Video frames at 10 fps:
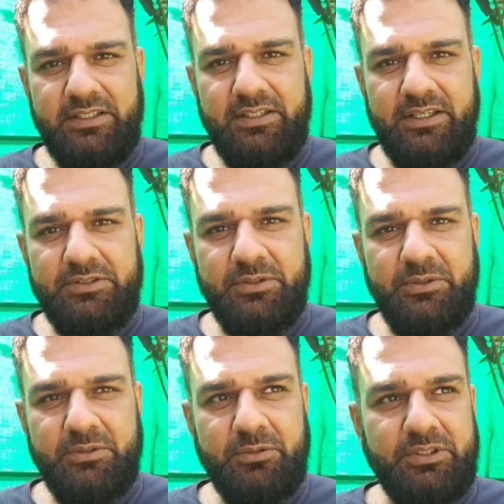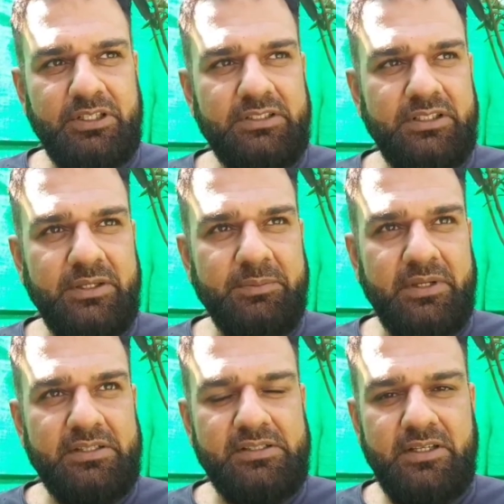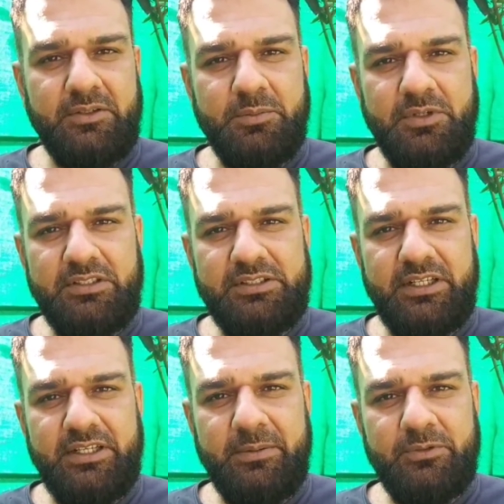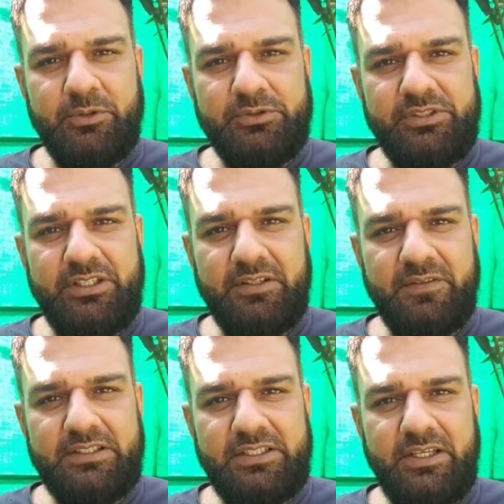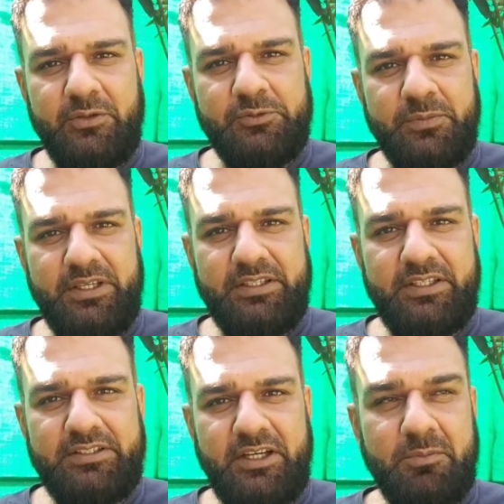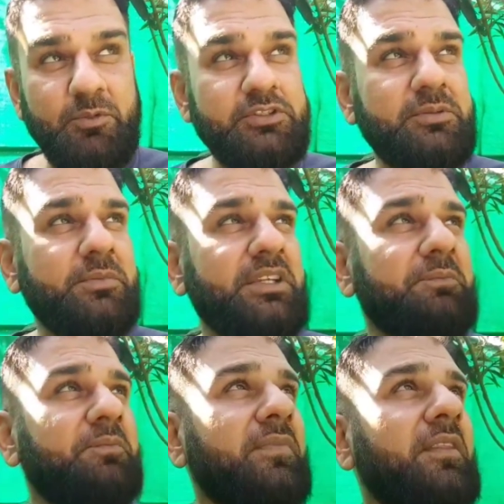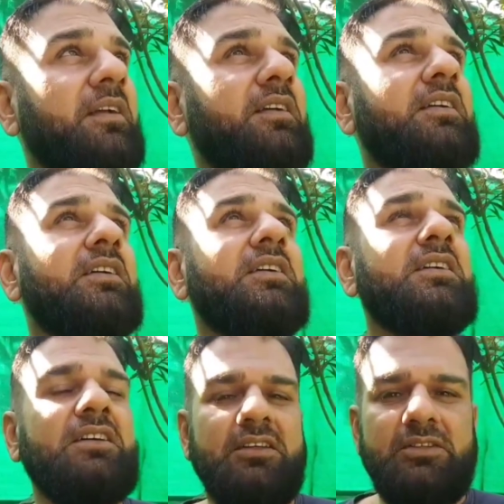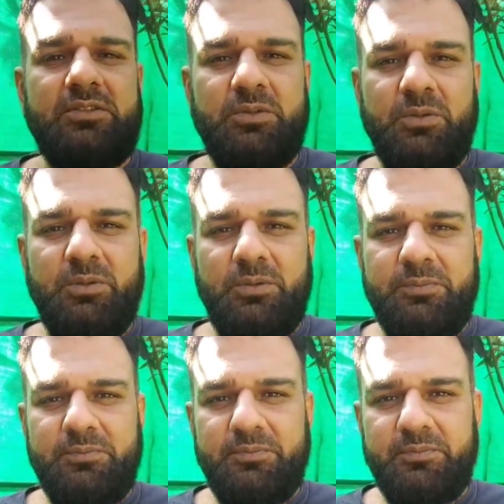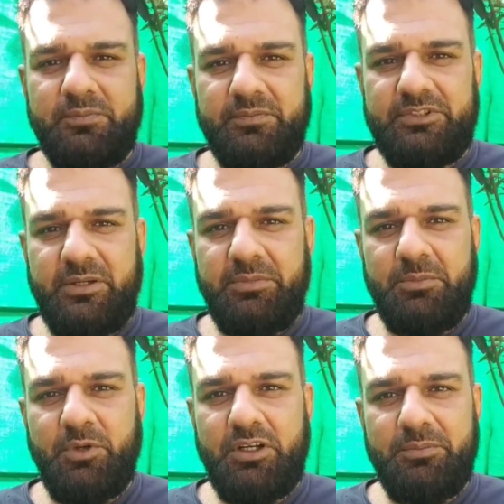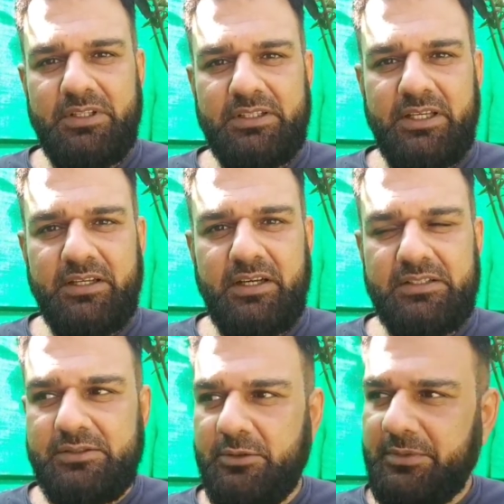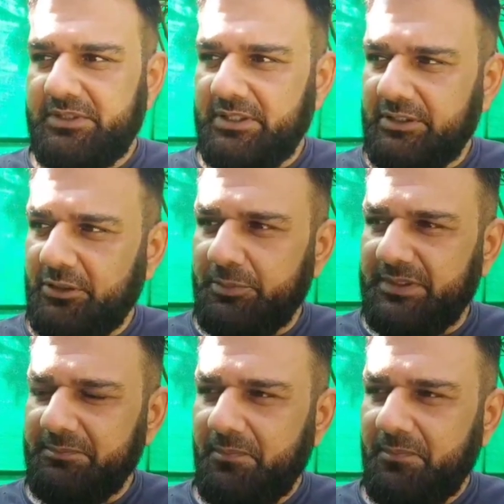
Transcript: ये जो कुदरत ने पाकिस्तान को बहुत सारी नियमतों से नवाजा है उसमें एक ये चार मौसम भी सो जब भी मौका मिलता है ख़ास तौर पर सर्दियों में